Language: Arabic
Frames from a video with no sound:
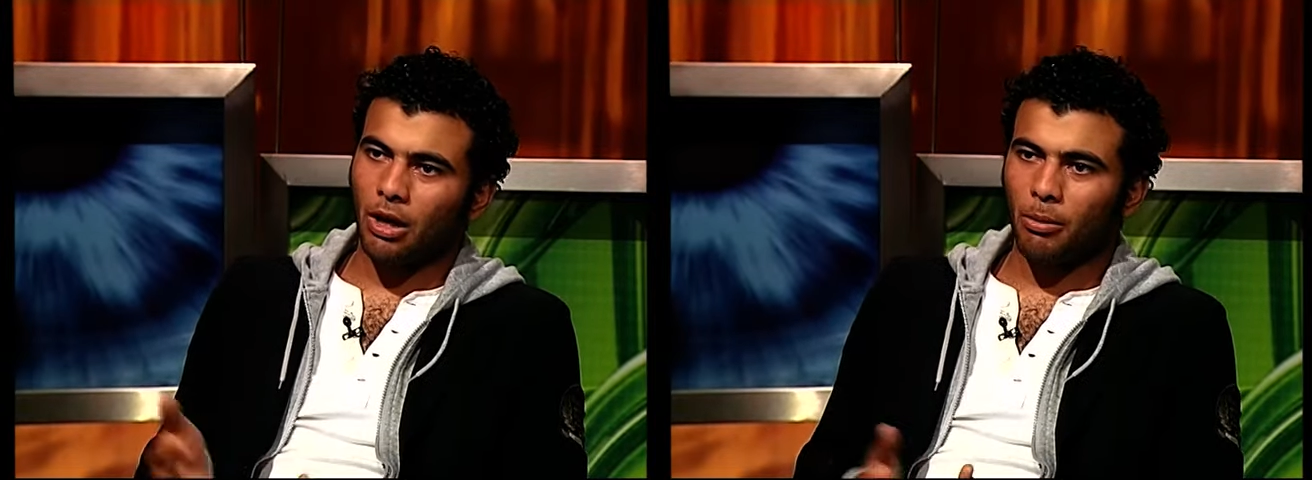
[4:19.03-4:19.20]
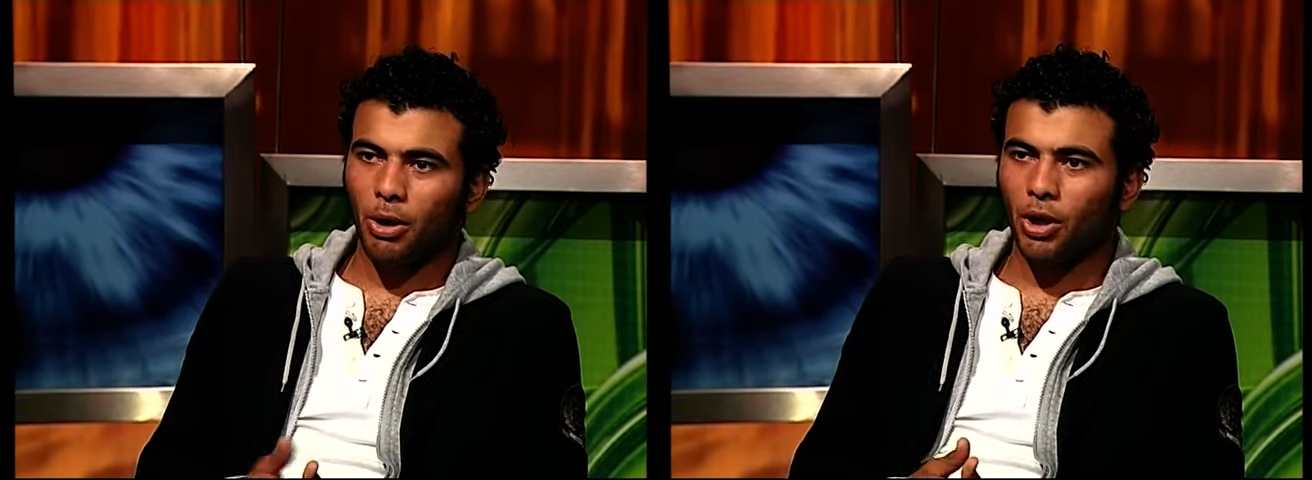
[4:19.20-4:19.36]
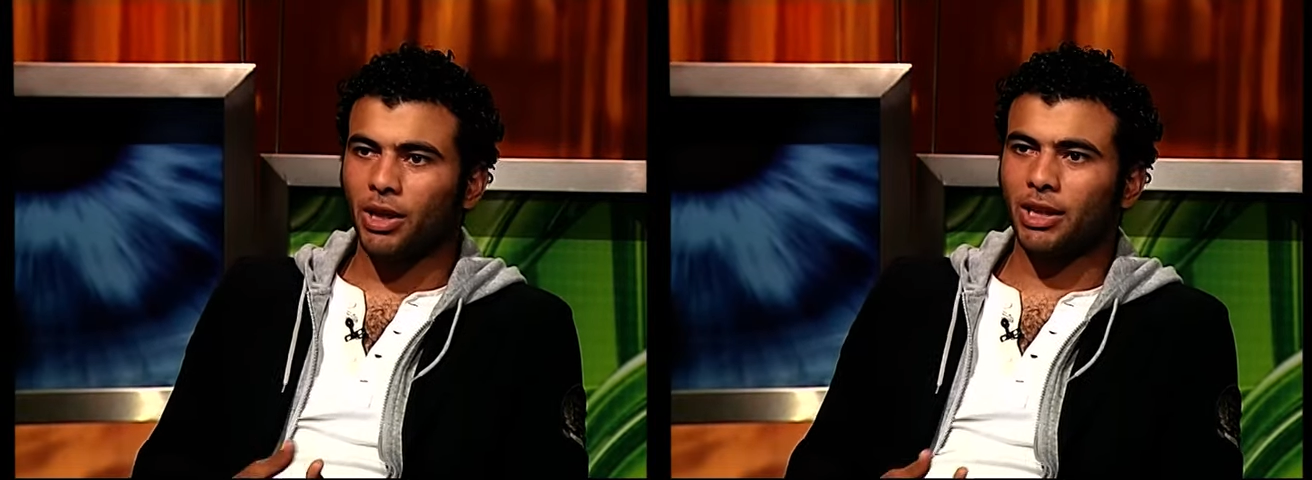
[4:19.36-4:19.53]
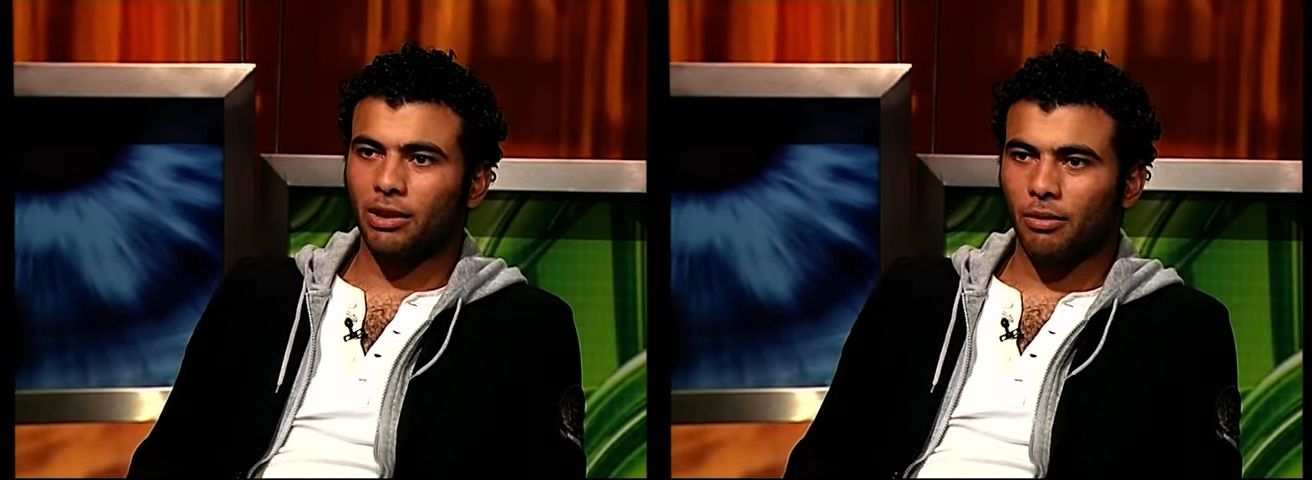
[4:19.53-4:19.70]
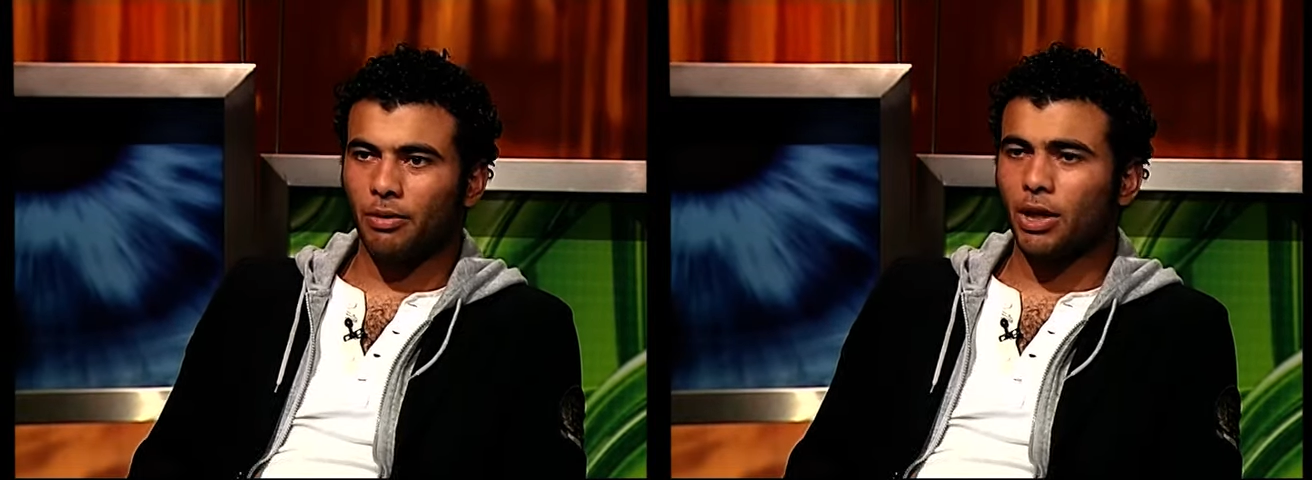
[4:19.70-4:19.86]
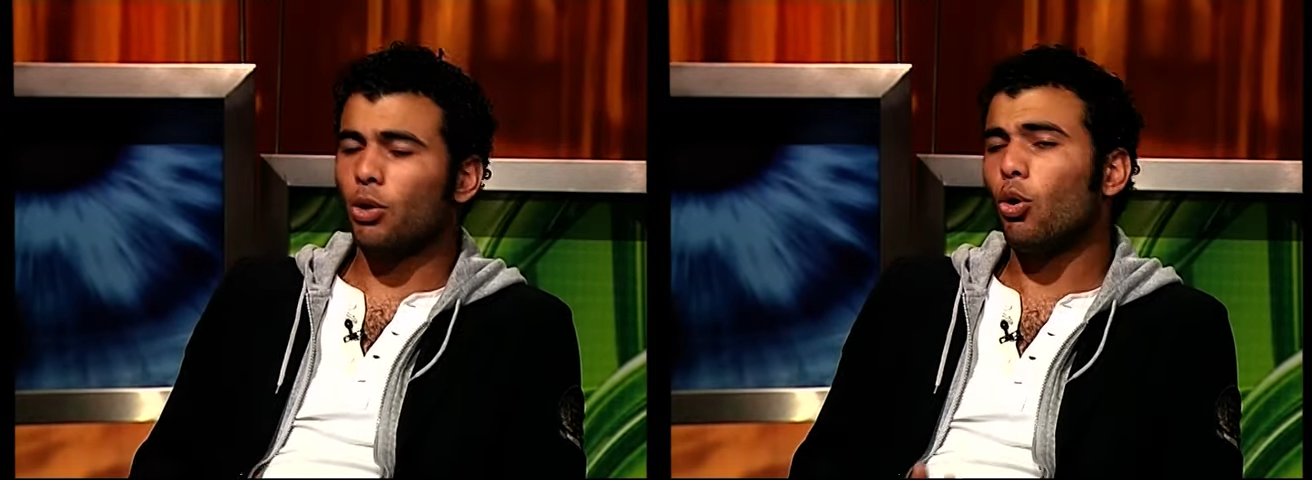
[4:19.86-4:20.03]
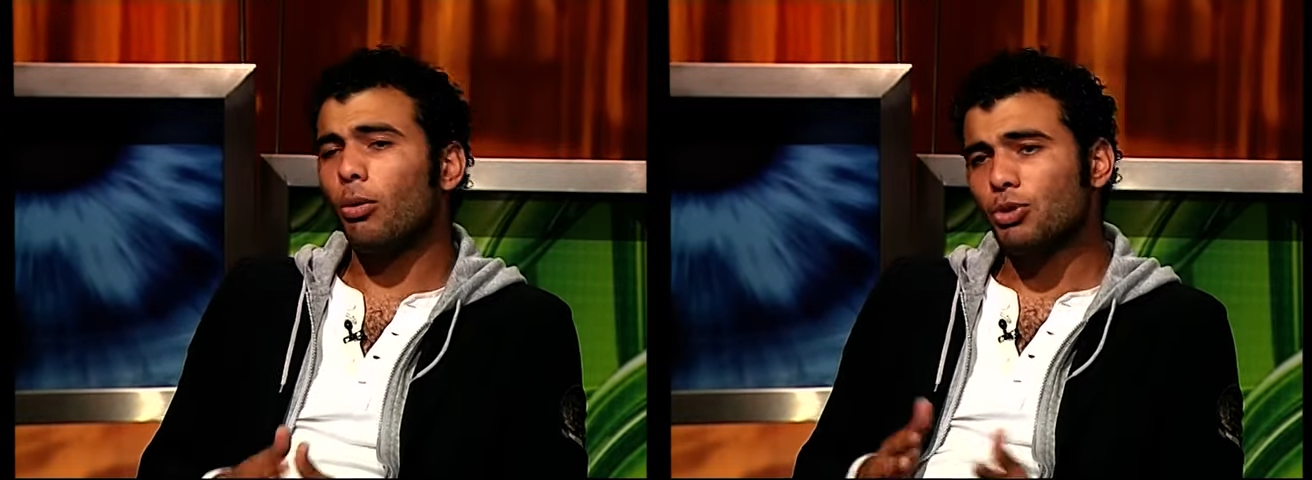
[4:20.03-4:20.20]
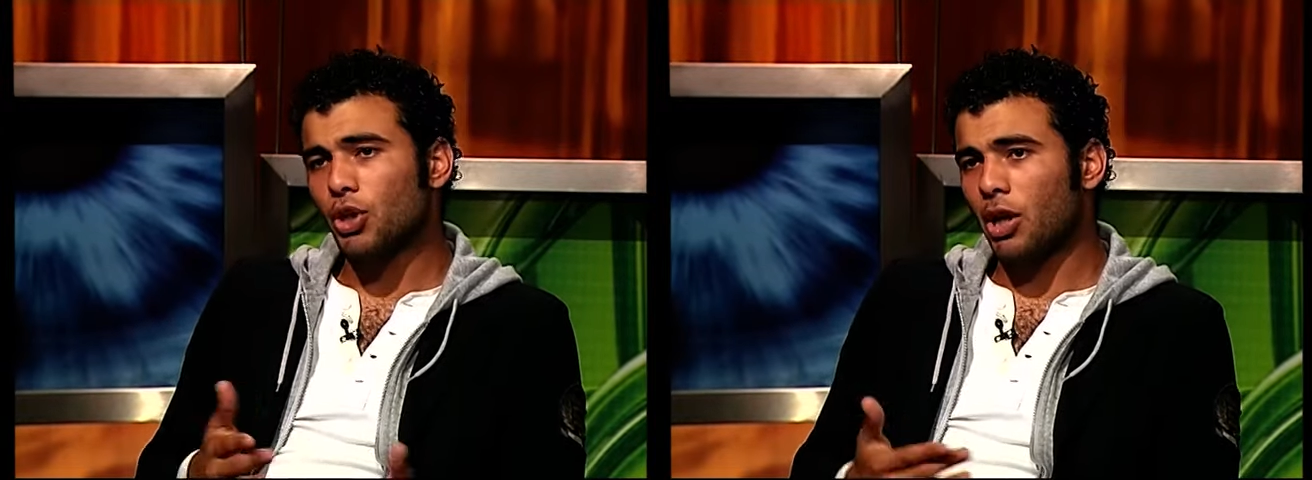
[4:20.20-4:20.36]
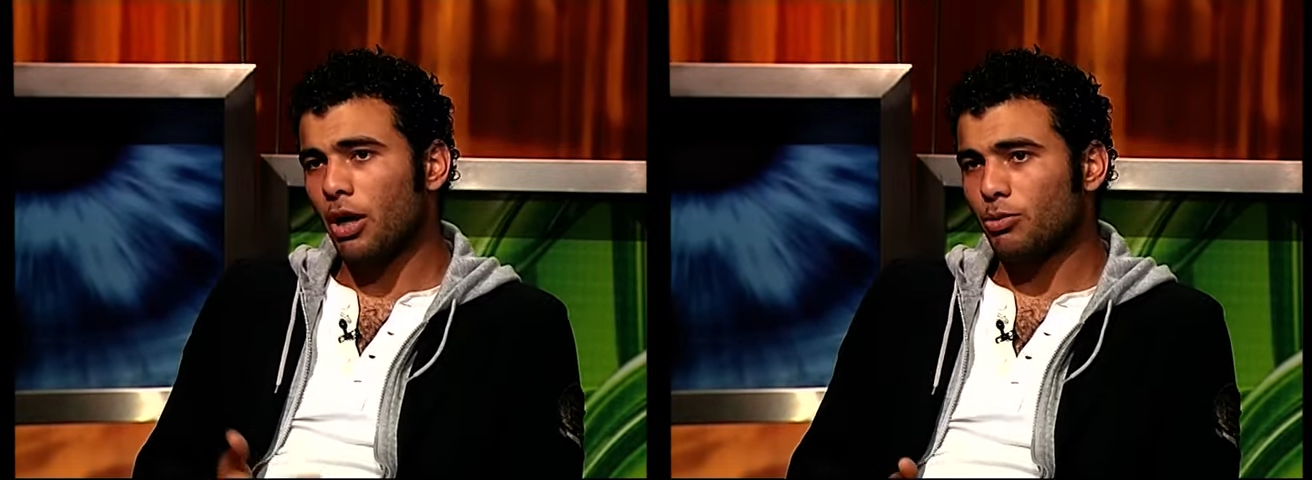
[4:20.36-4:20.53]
4 ولا 3 الفجر وهو مش هيضحي